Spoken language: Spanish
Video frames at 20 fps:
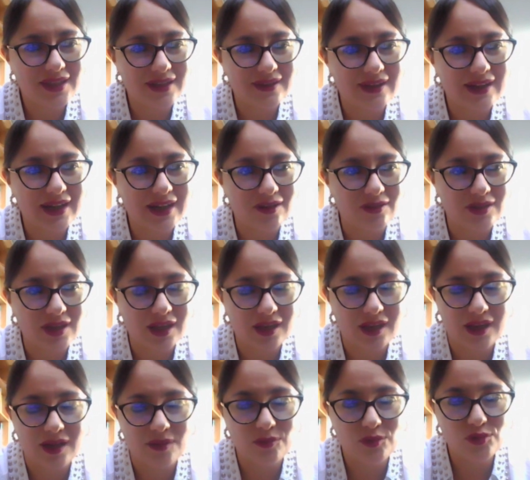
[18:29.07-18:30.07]
que trabajar, que
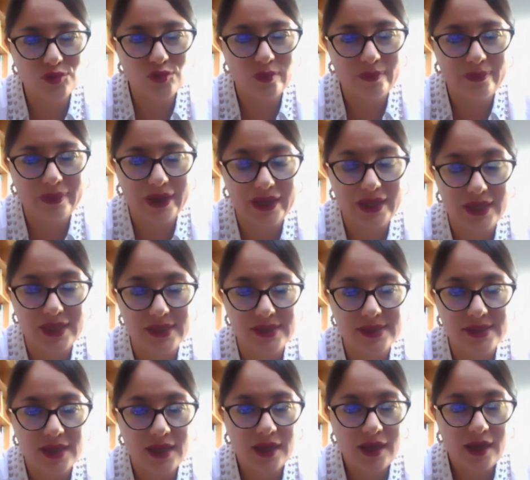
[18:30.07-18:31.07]
queremos un
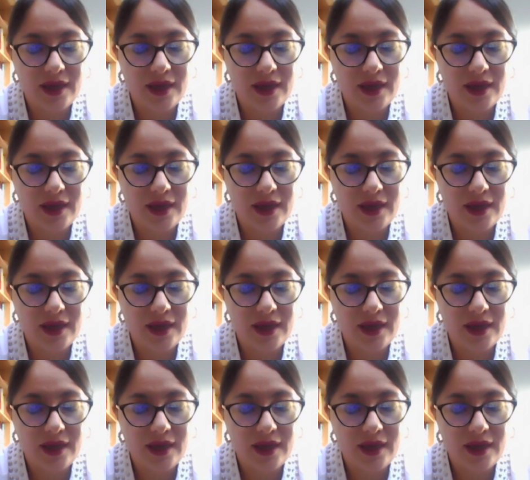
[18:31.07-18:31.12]
país